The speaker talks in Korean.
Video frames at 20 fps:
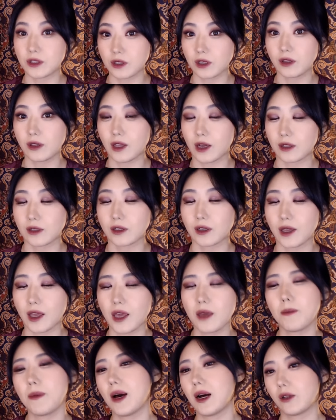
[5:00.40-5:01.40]
있었다는
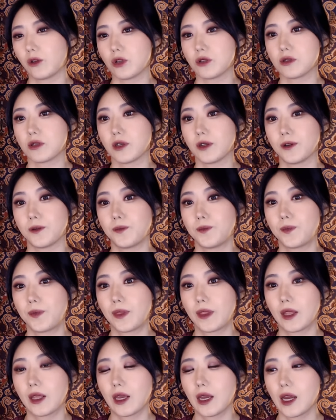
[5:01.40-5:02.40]
게 파악됐어요.
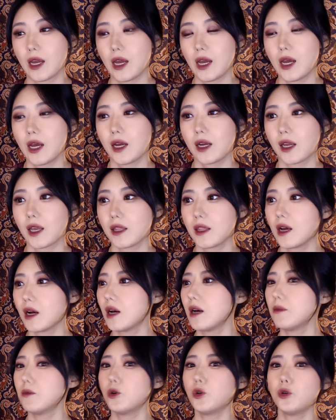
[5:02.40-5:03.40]

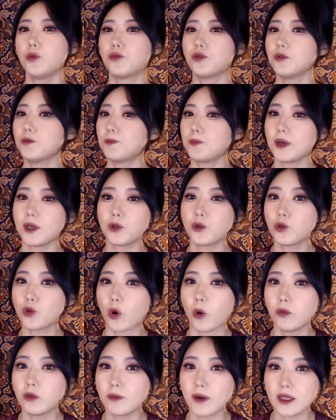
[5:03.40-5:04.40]
게다가 뭐 부패도
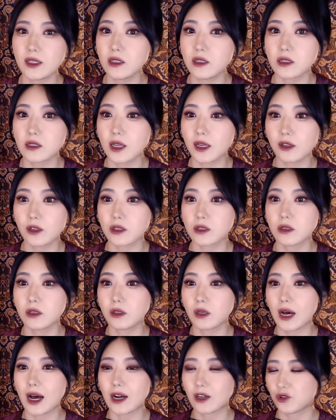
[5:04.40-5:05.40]
너무 많이
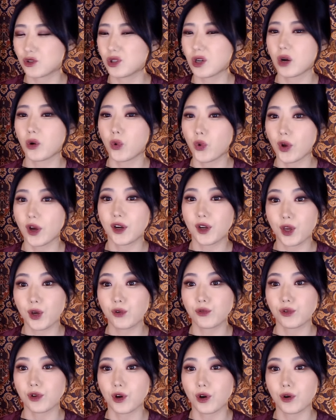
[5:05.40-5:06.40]
진행돼서 악취가
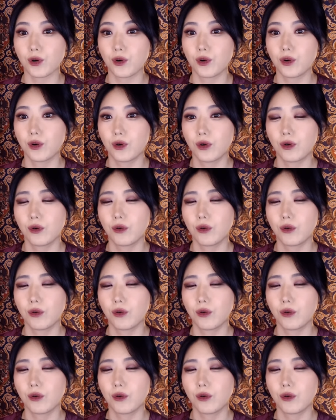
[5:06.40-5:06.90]
고약했고요.